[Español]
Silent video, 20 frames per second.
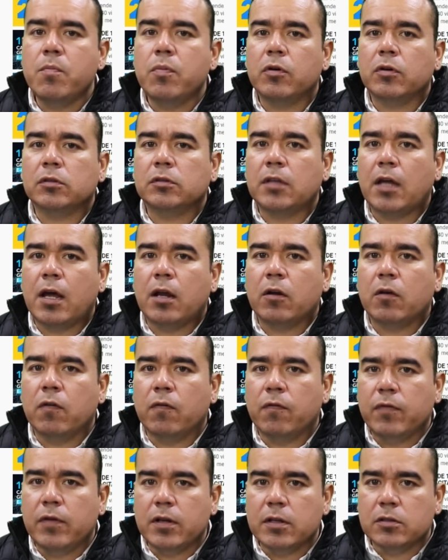importar
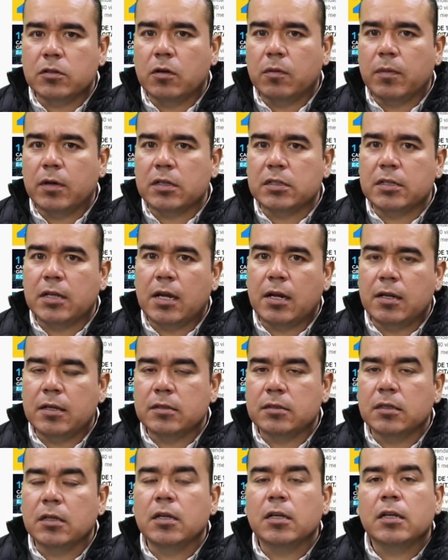con fines
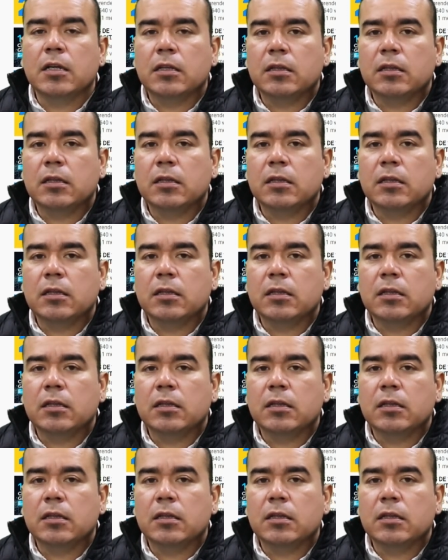comerciales,